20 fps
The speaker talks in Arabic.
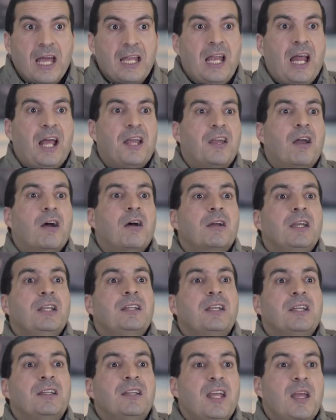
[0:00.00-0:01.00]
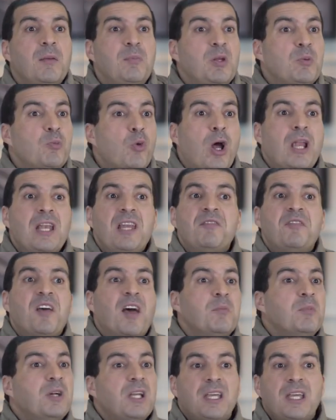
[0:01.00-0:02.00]
الحقيقة قريت كتاب
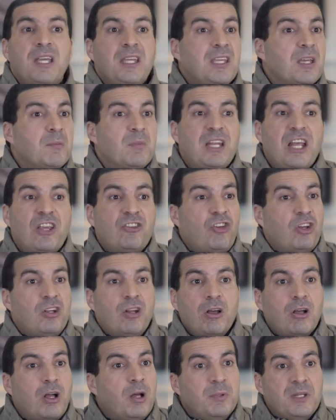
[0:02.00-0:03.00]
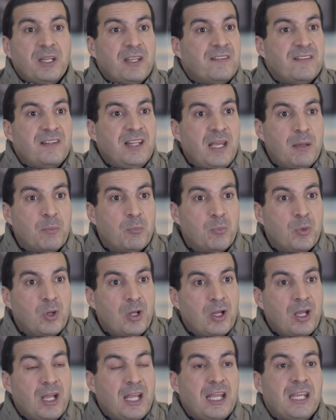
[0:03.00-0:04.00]
لمؤلفة أمريكية ملهاش علاقة بالإسلام
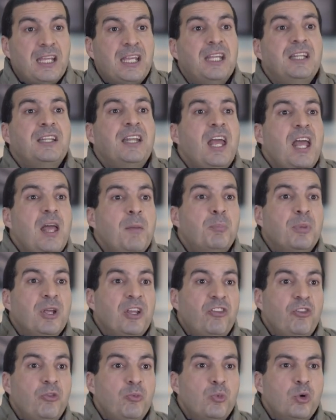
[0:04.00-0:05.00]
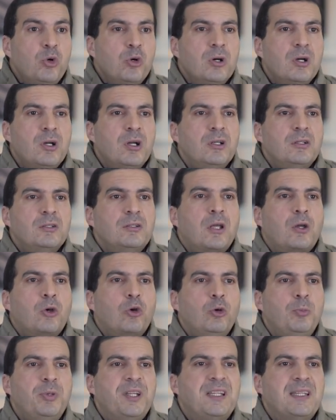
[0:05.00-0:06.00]
كتاب اسمه
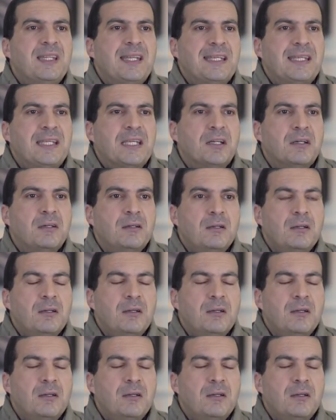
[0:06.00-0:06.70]
تجربة نية